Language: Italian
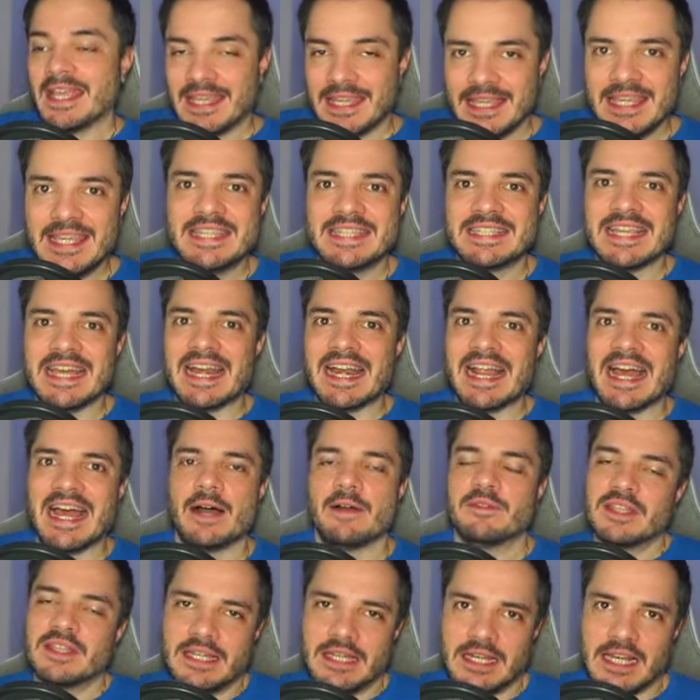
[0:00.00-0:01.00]
Chi
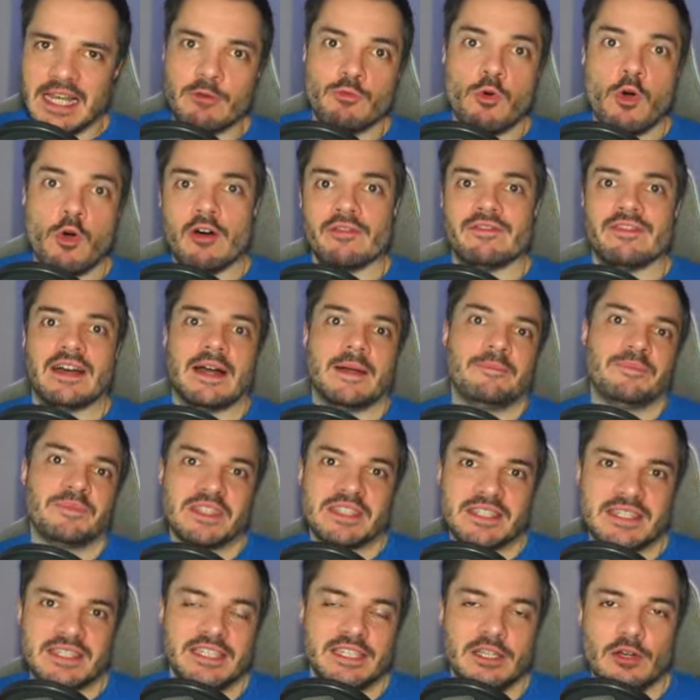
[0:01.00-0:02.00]
sarà la nuova
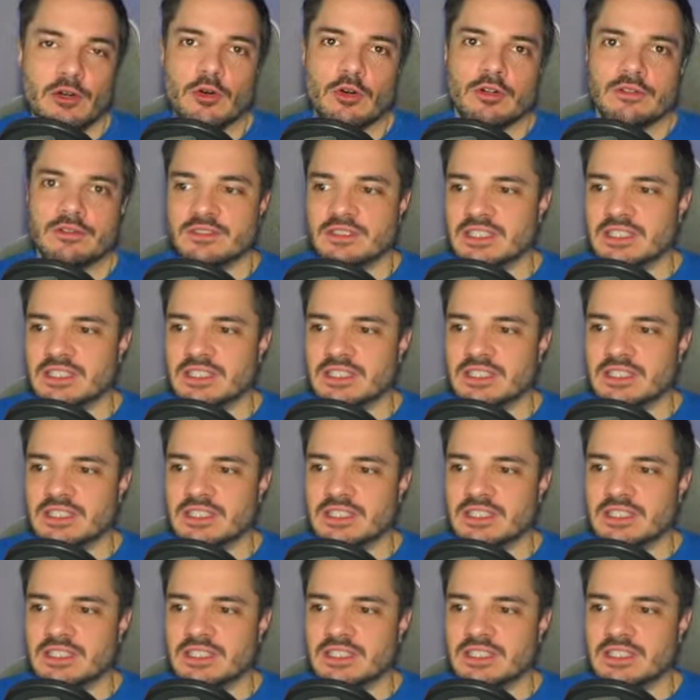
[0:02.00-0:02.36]
CEO